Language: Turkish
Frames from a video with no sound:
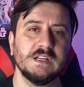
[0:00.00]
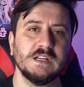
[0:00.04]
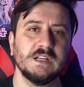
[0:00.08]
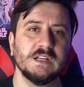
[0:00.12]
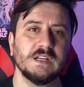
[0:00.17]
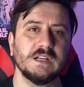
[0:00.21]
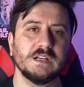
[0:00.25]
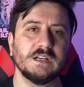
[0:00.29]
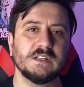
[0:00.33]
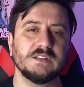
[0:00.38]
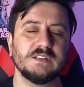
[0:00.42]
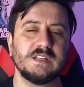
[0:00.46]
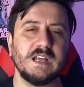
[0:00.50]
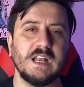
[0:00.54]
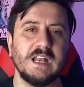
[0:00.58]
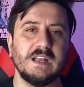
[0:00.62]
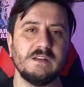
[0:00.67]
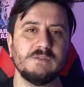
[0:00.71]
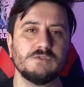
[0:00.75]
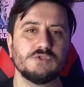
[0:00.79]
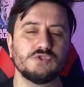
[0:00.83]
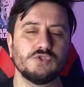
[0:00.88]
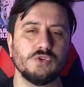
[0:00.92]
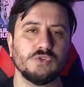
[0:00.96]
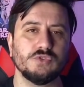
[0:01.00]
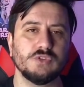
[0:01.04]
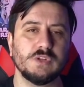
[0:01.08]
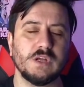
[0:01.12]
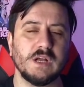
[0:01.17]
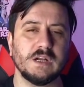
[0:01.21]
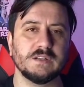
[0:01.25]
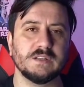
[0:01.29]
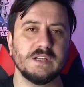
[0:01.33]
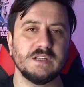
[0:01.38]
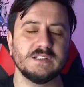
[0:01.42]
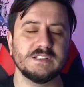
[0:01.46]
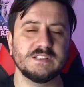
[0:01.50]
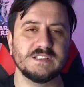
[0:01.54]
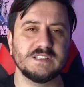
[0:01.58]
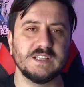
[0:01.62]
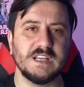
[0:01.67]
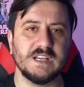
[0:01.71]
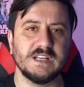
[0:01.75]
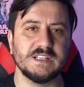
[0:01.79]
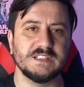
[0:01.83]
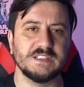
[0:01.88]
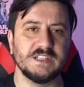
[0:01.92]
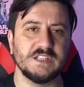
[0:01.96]
e, televizyonlardan,
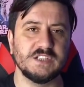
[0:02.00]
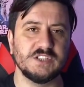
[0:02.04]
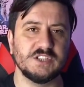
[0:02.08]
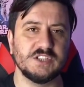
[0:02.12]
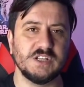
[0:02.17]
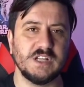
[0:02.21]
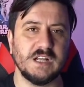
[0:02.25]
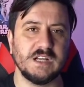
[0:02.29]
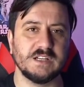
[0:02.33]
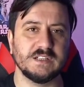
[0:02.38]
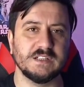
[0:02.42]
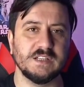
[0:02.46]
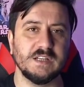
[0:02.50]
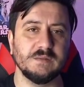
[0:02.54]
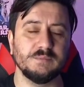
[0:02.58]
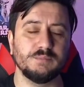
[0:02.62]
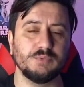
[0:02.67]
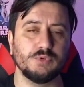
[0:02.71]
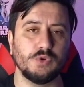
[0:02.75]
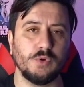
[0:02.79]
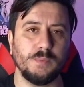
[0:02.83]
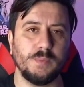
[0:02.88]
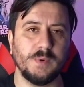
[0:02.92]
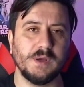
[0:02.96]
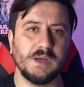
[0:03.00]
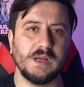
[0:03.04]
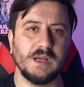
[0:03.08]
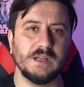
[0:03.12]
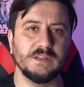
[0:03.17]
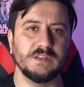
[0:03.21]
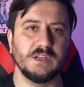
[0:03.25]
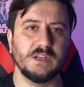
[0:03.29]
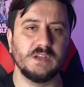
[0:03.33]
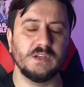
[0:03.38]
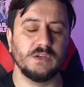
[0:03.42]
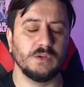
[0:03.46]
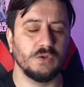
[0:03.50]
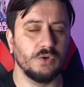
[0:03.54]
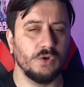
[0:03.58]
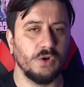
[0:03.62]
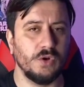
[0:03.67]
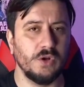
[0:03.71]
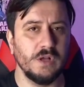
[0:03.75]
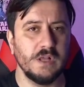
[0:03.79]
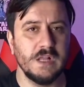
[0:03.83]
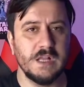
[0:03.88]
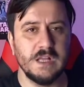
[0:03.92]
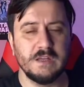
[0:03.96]
siyasetçilerden propaganda
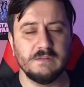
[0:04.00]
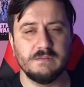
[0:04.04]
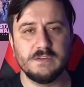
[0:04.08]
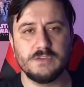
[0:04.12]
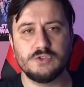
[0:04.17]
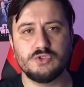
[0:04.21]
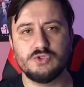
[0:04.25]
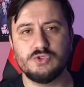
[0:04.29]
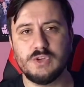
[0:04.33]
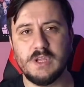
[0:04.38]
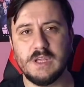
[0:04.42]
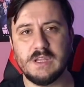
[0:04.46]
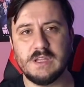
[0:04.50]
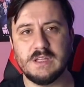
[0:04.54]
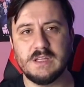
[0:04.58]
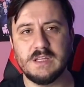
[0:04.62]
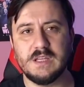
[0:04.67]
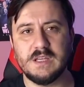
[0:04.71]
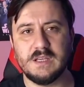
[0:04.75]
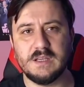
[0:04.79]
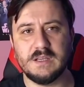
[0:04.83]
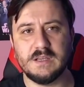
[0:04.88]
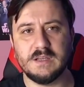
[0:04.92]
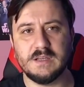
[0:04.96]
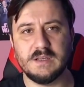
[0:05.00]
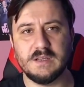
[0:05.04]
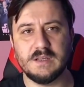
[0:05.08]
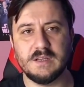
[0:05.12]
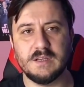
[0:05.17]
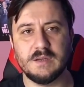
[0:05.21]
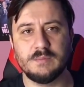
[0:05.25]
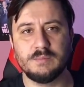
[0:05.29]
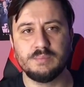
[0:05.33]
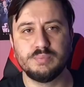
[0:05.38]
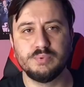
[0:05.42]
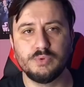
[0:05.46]
yiyor ve sürekli e,